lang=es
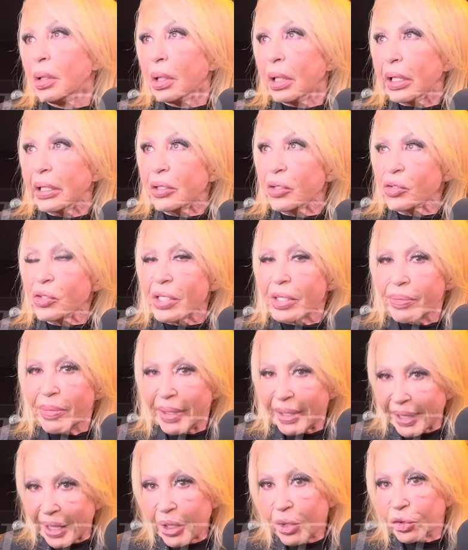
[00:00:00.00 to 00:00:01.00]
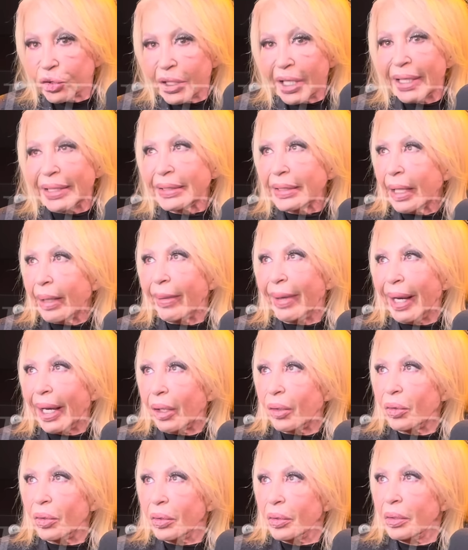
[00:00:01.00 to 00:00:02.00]
Entonces, mientras yo tenga
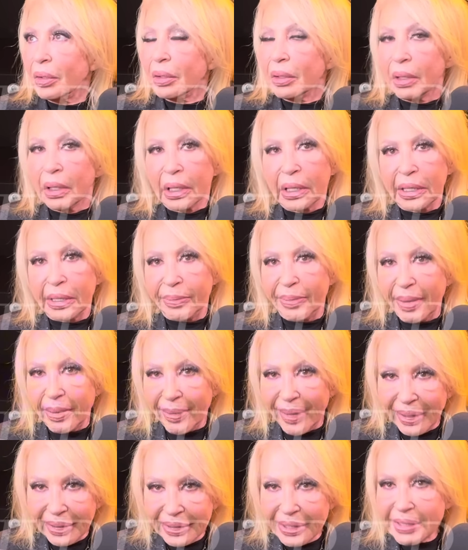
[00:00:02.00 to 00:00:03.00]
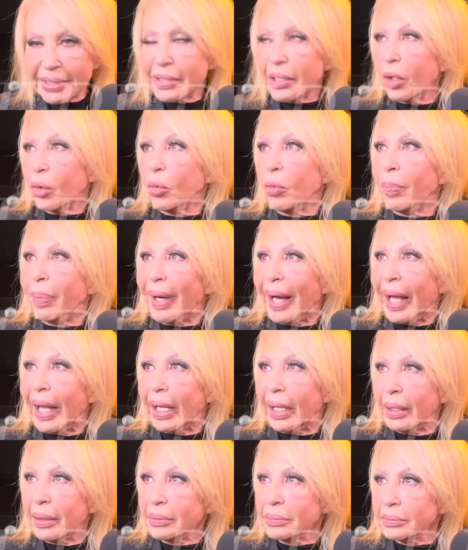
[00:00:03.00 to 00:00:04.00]
trabajo y mi mente esté
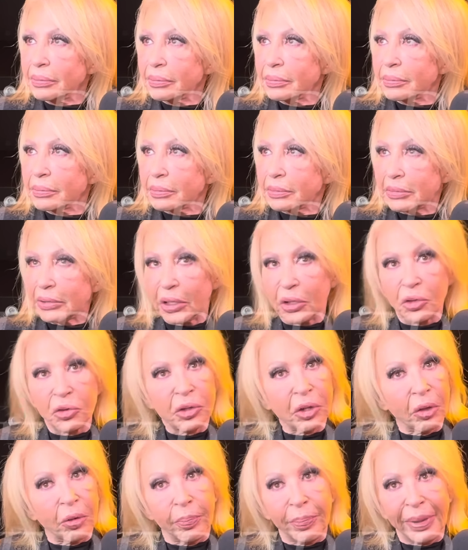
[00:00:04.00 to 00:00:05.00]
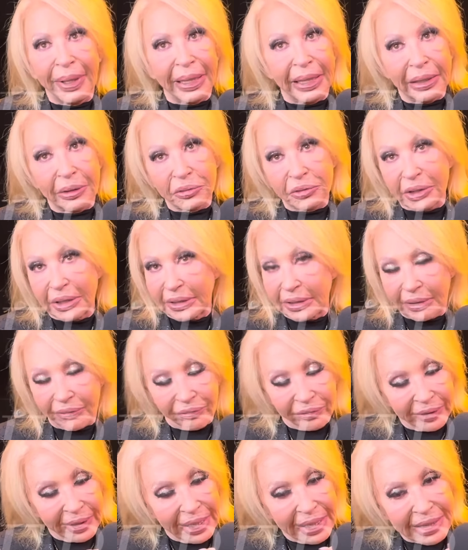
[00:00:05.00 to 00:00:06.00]
ocupada, si no está ocupada la cosa se
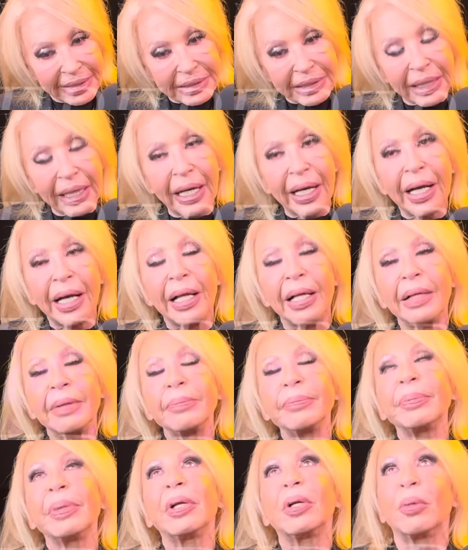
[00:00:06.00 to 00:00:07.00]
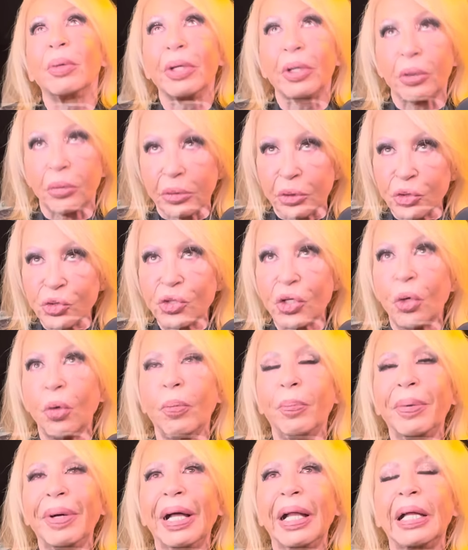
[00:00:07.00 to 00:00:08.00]
fue a la chingada, pero bueno, cuando está
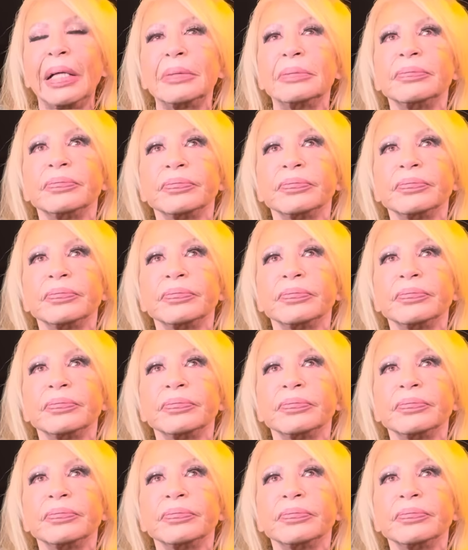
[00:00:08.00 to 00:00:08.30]
ocupada,